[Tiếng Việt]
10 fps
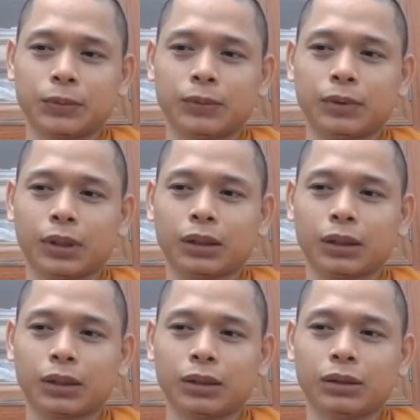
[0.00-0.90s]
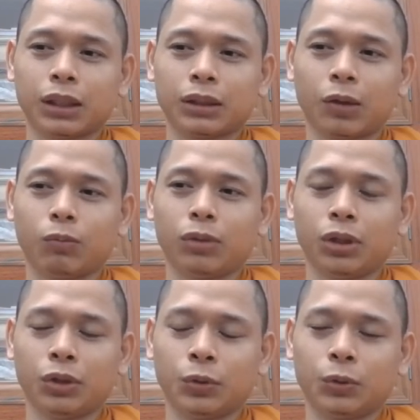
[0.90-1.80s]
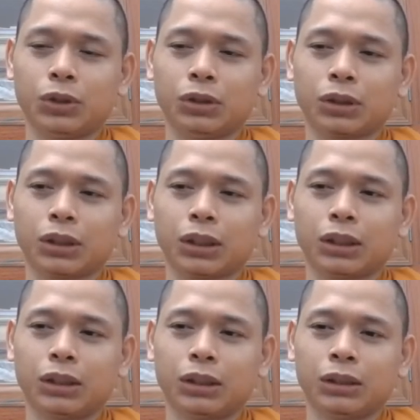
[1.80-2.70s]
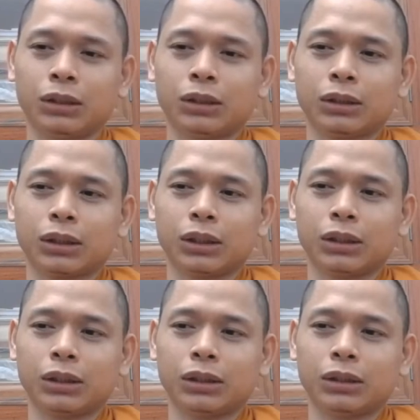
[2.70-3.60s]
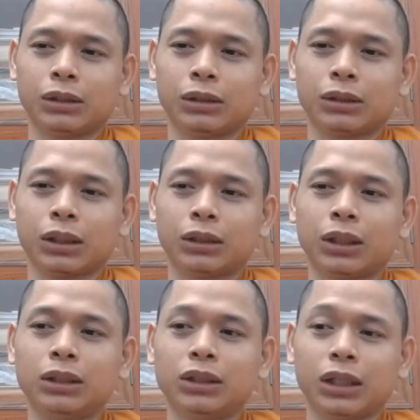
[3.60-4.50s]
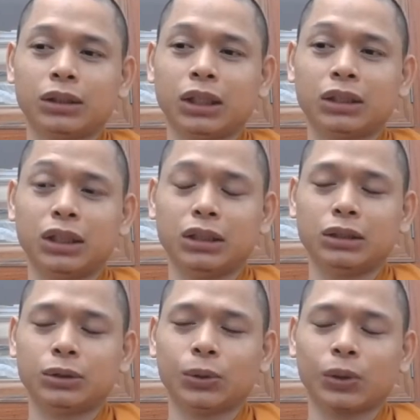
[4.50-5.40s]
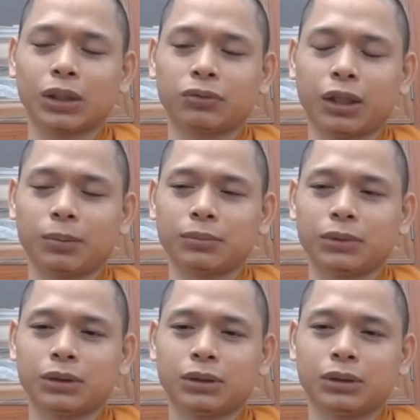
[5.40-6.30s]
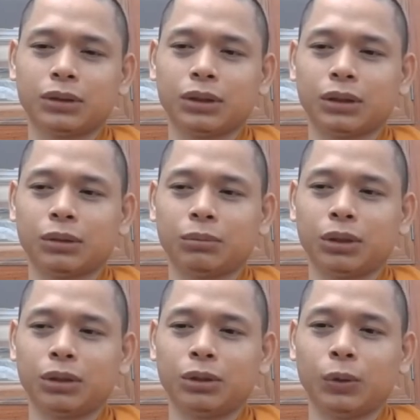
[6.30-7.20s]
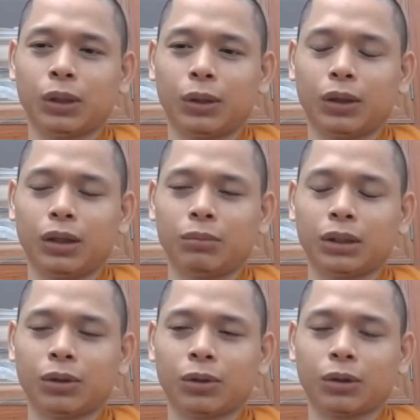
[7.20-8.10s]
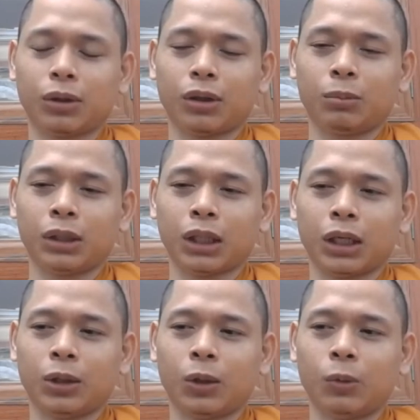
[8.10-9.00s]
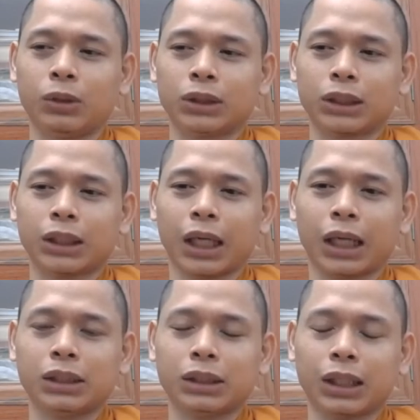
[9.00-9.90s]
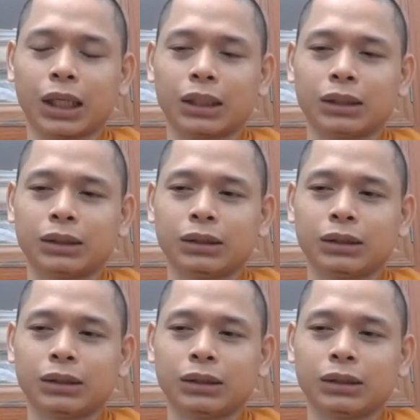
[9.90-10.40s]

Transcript: anh là cái thứ anh không hiểu được cái cái cái tính chất nhất như của các pháp à, mình chịu khó mình đôi co mình cãi lộ mình tranh cãi với người ta đó